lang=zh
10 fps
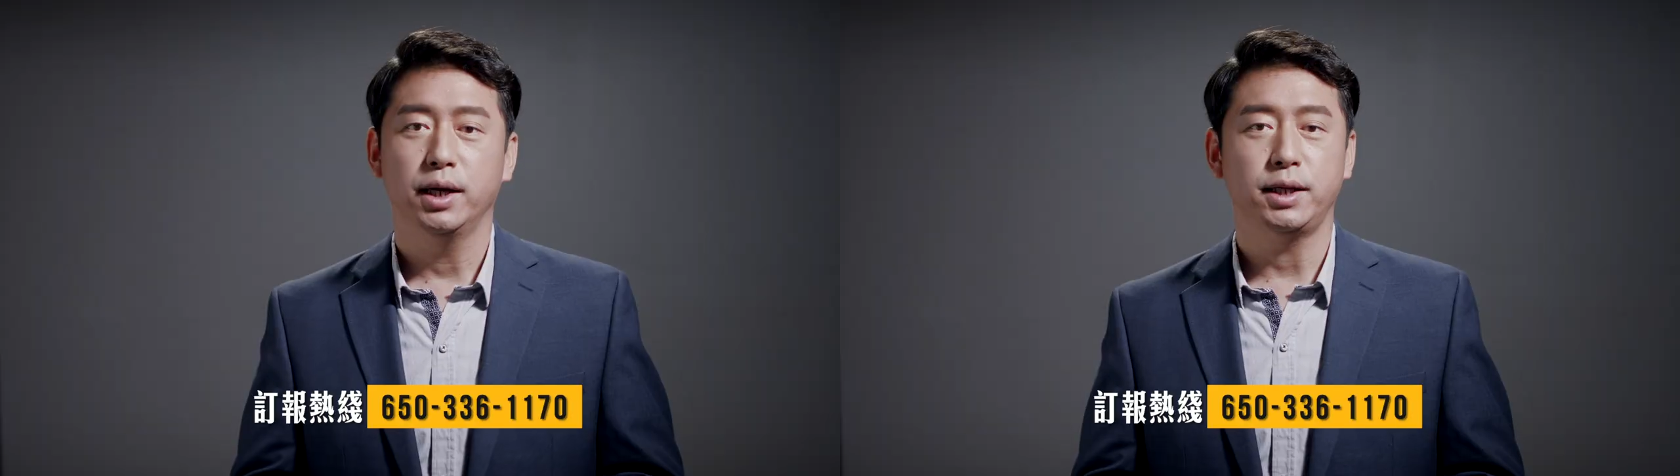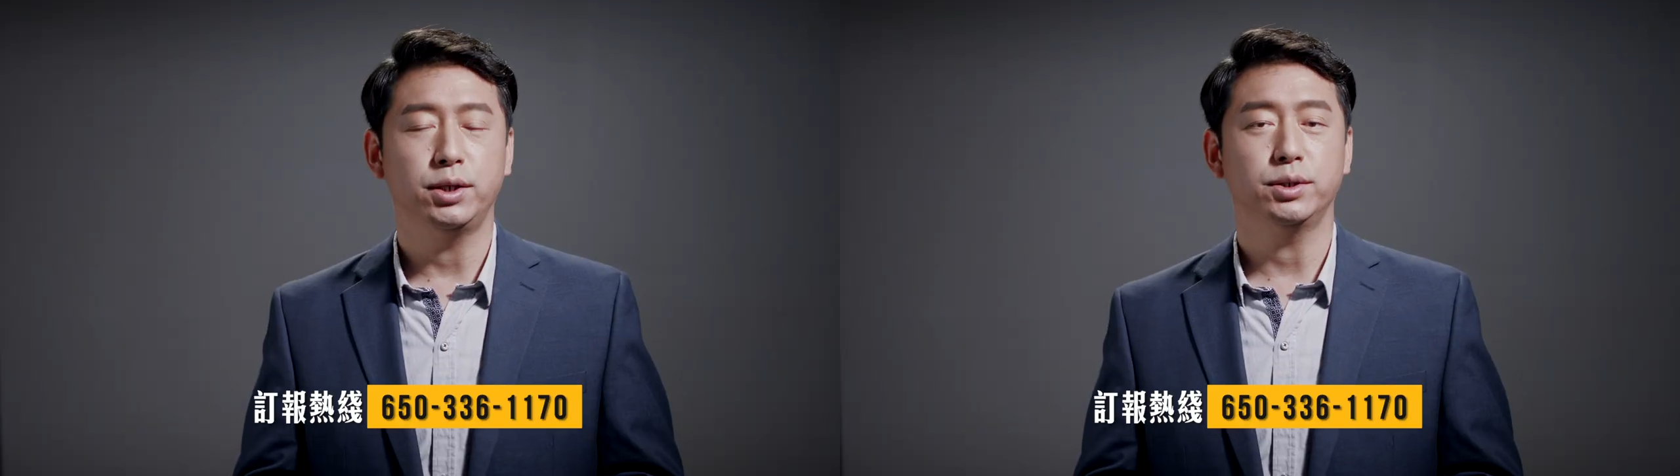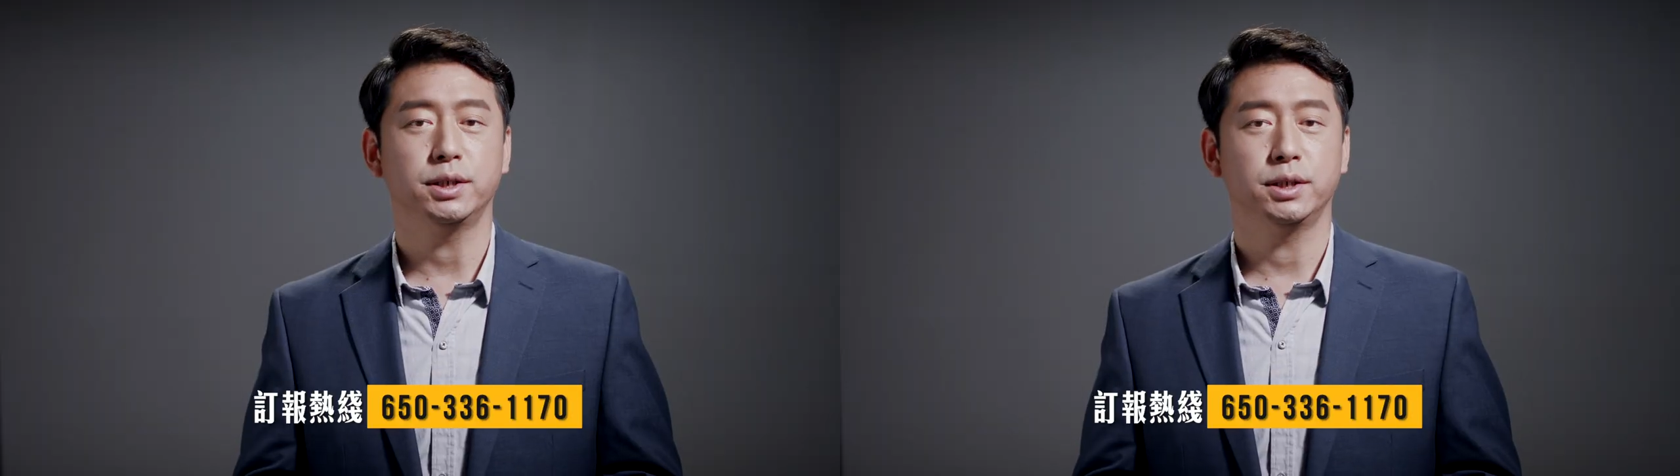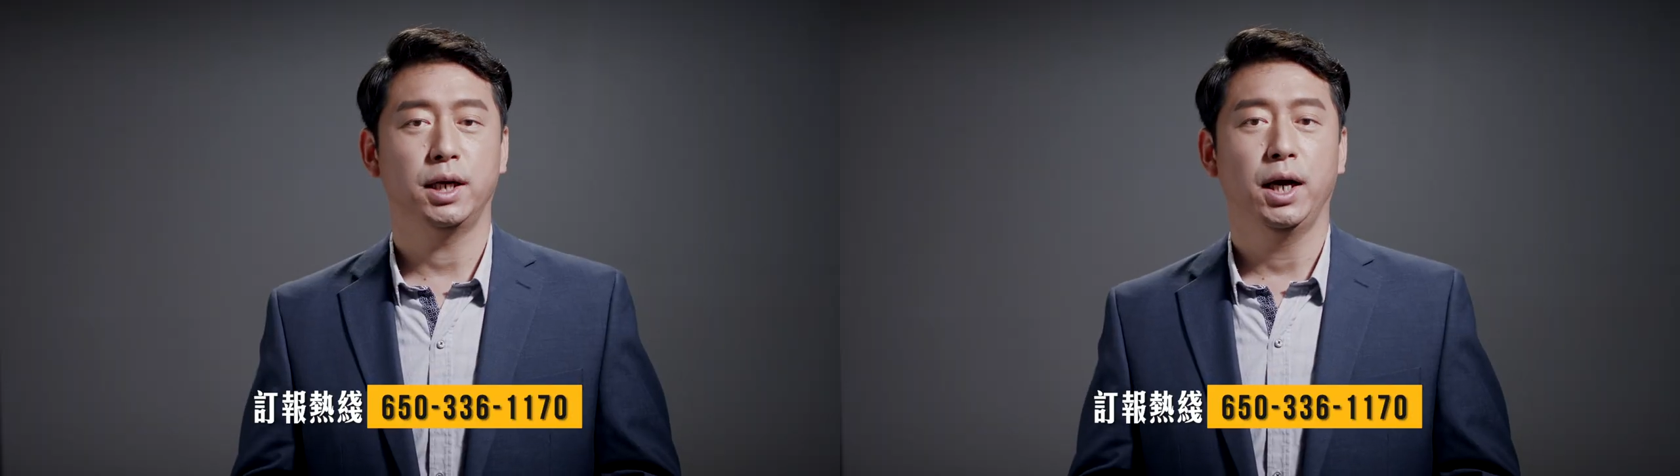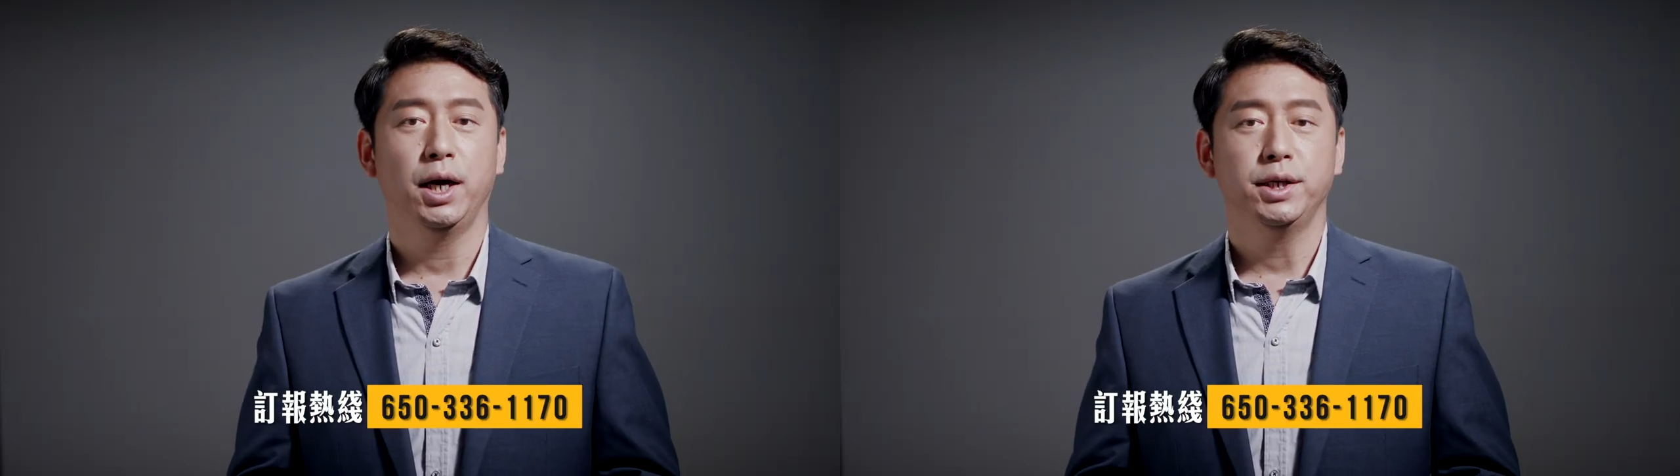那就是
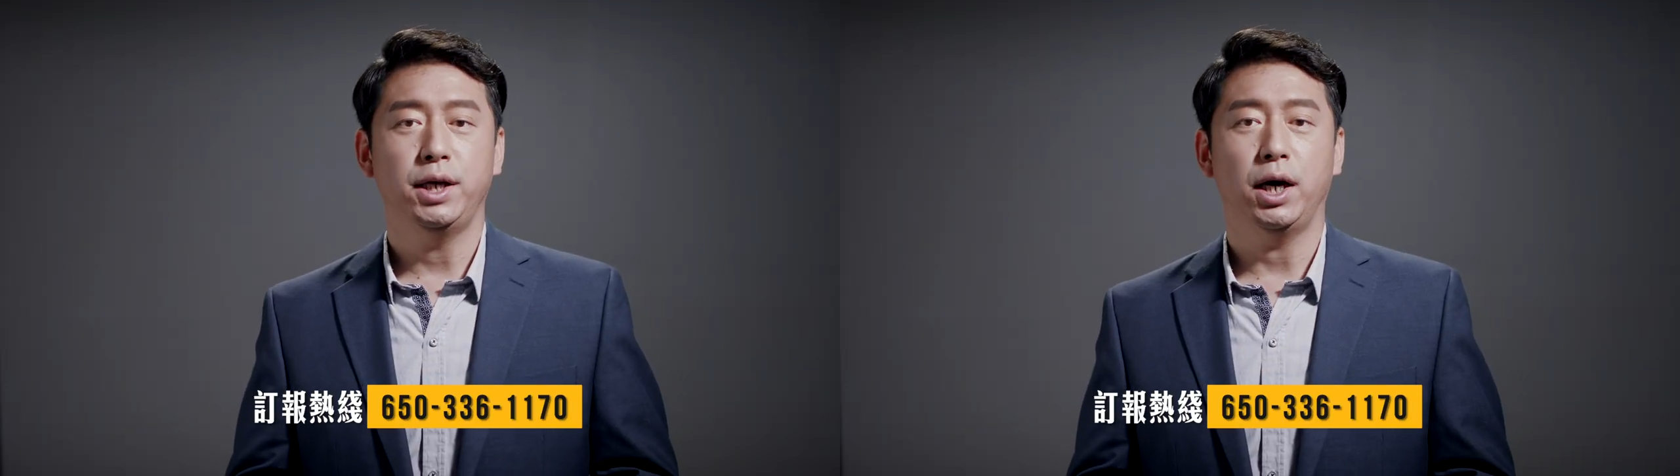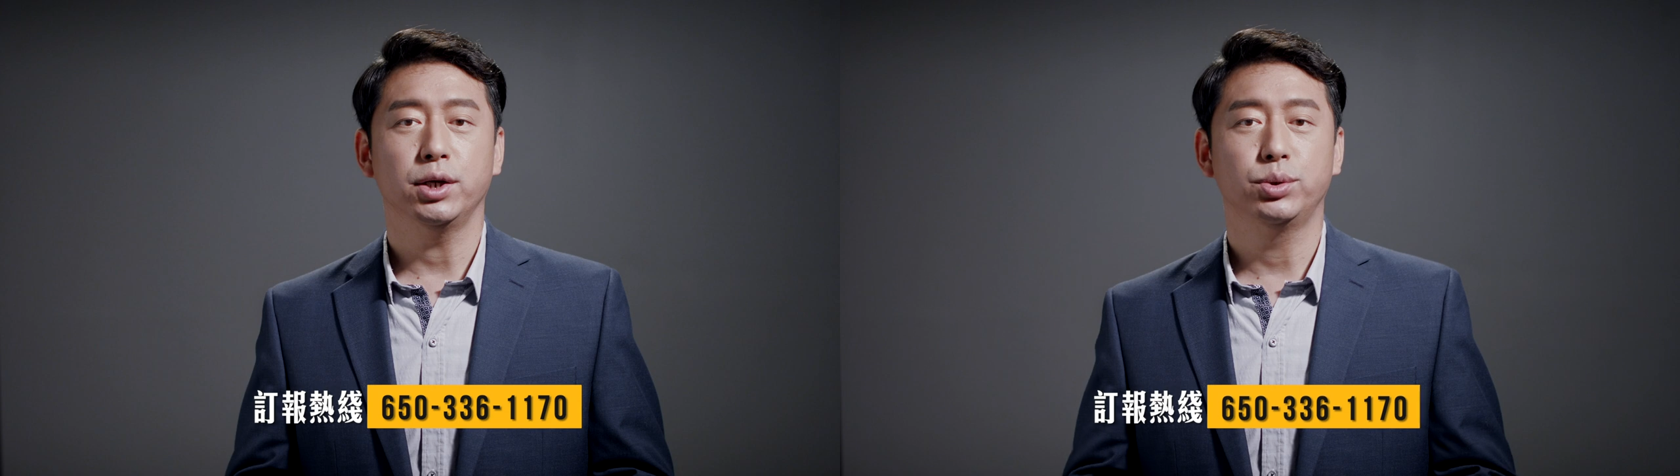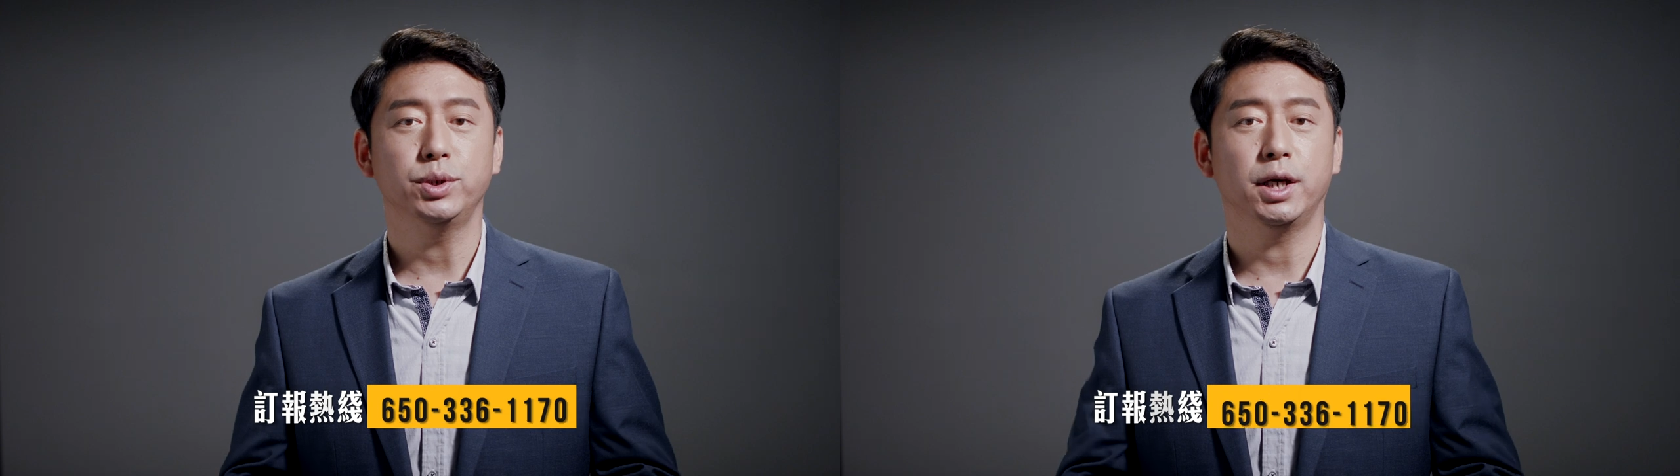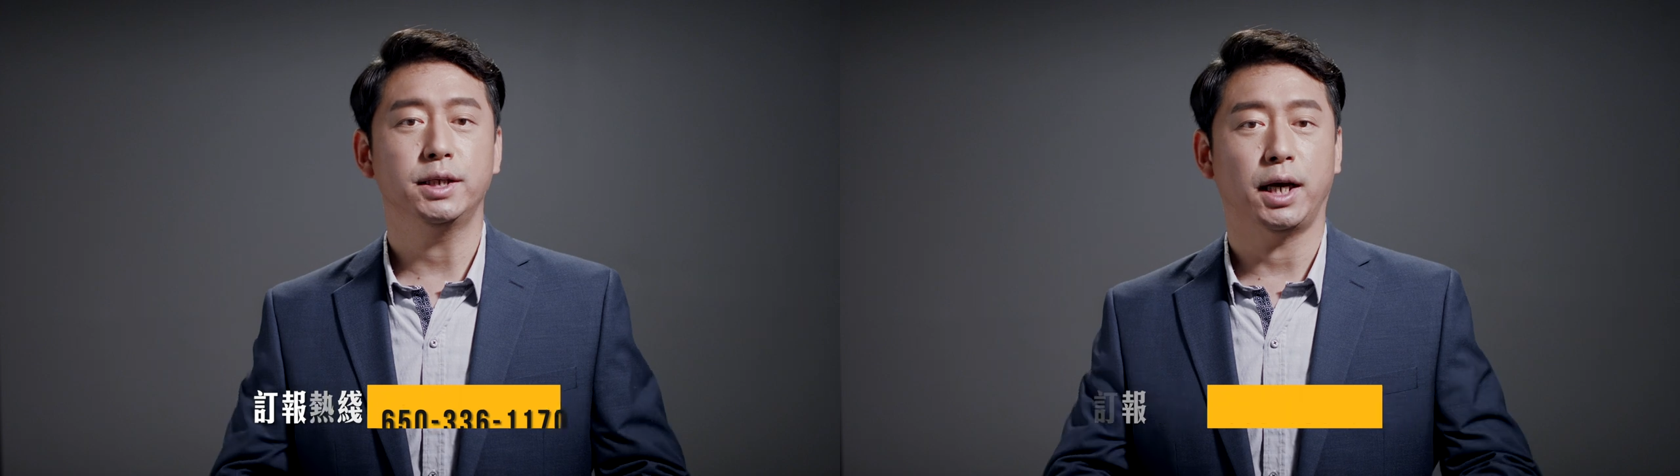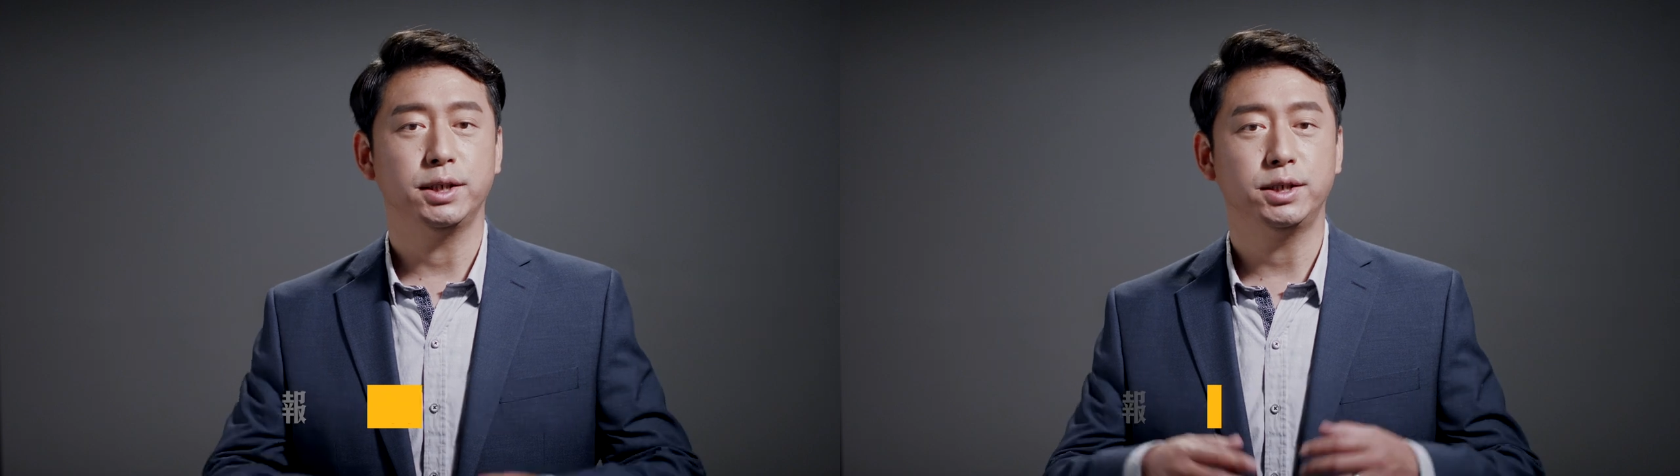向读者
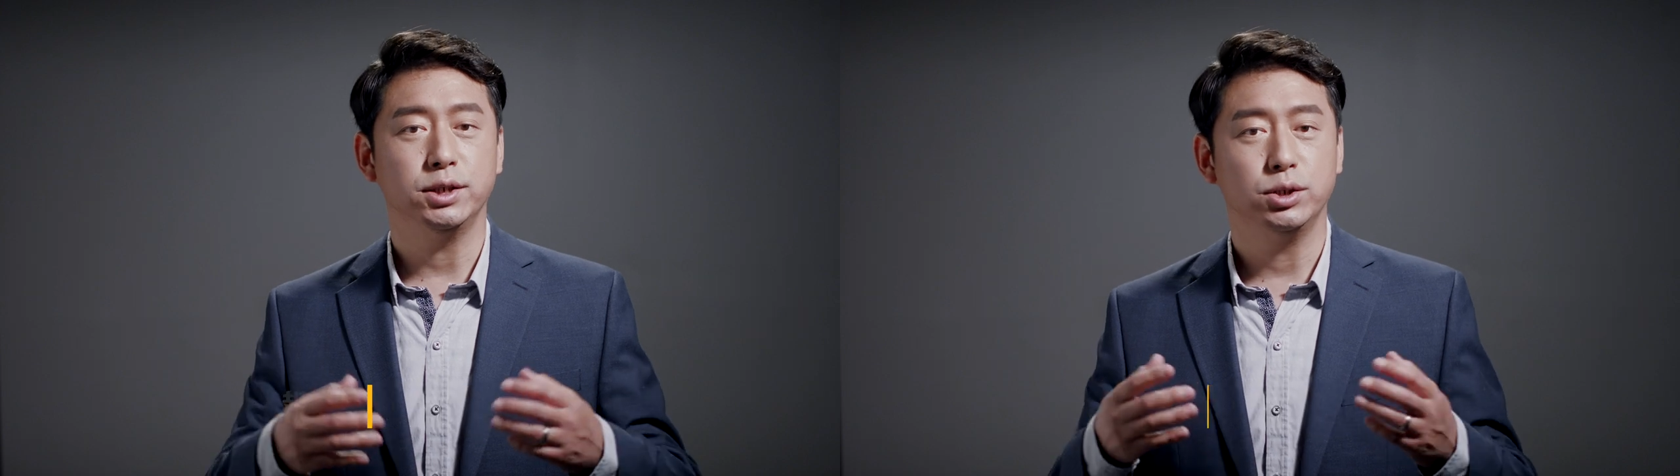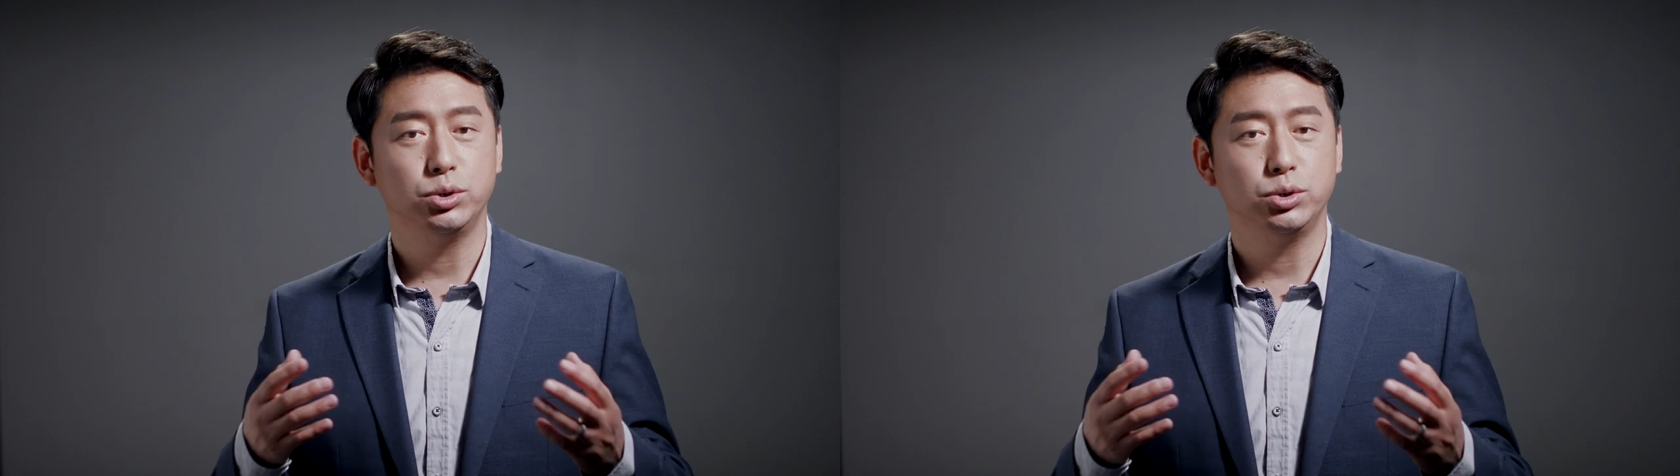展示